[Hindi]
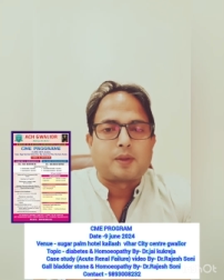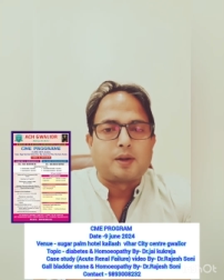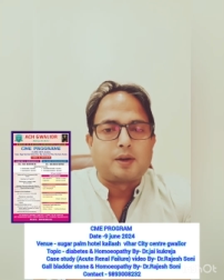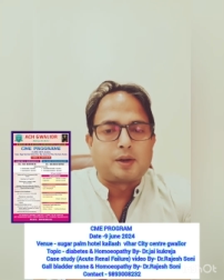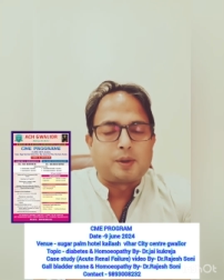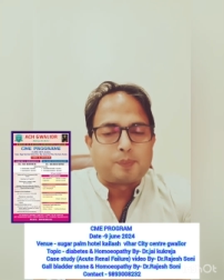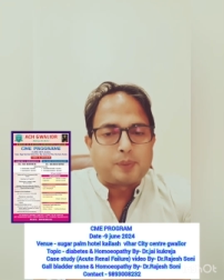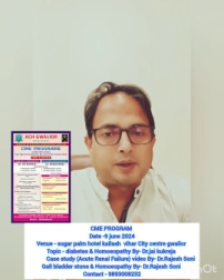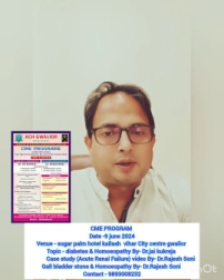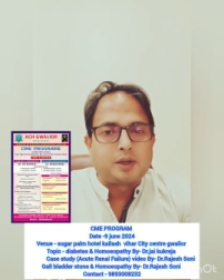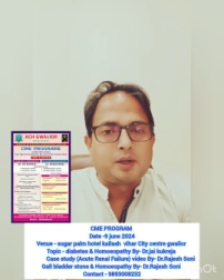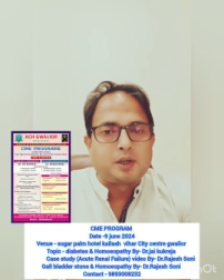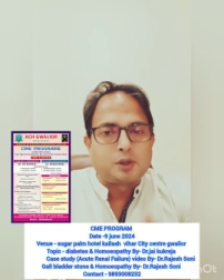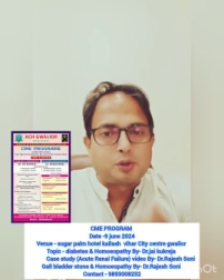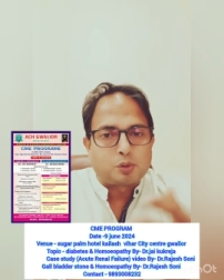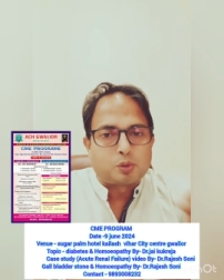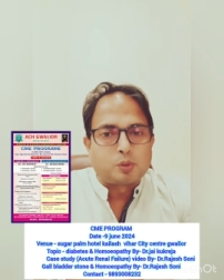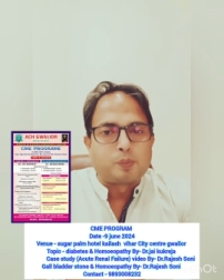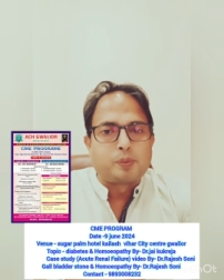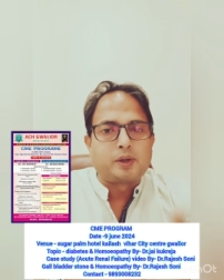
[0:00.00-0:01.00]
रिपेटरी के
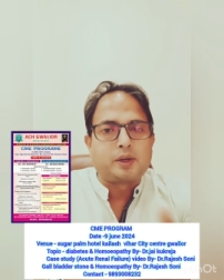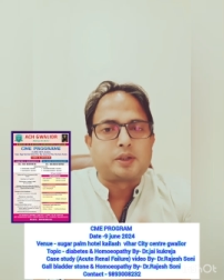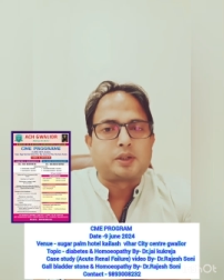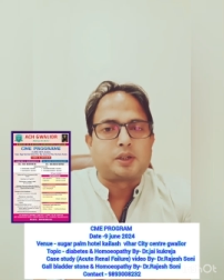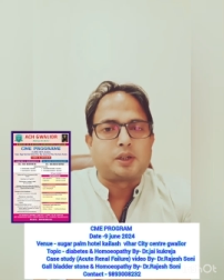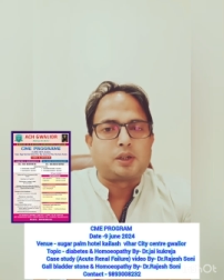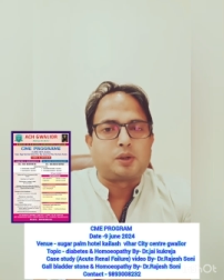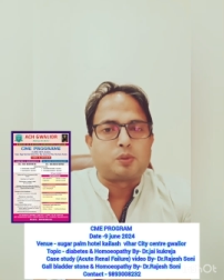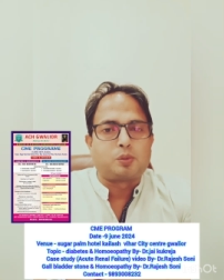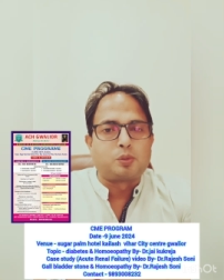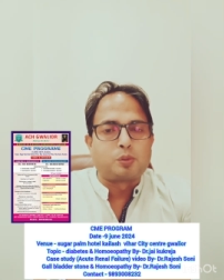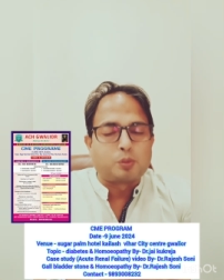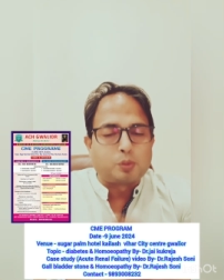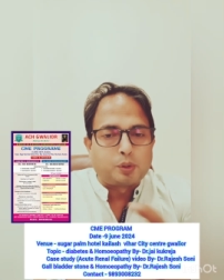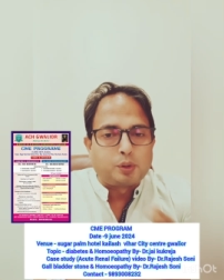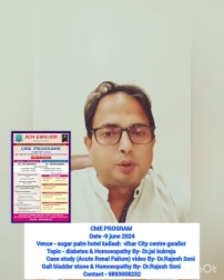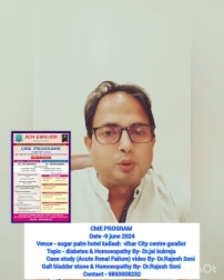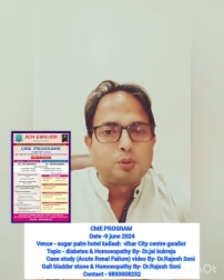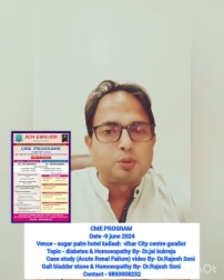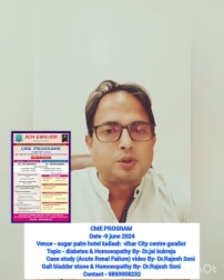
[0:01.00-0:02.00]
जो रूब्रिक्स हैं
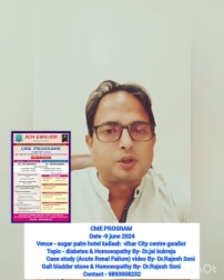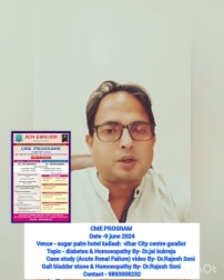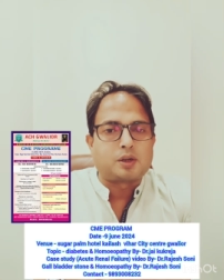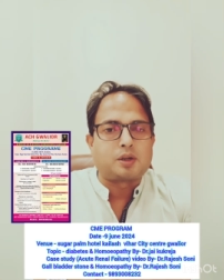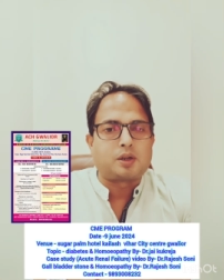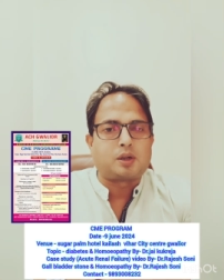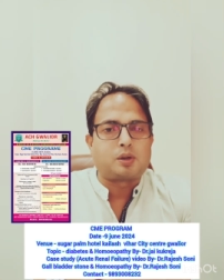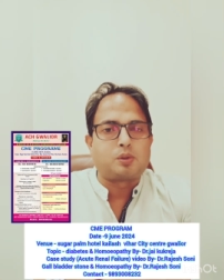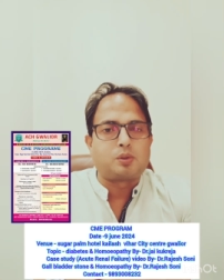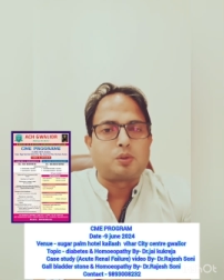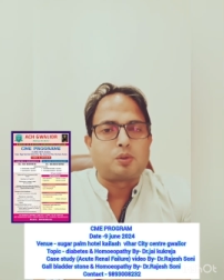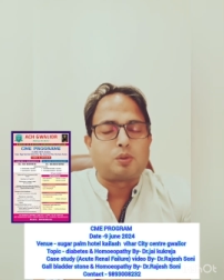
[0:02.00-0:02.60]
उनको यूज करना हो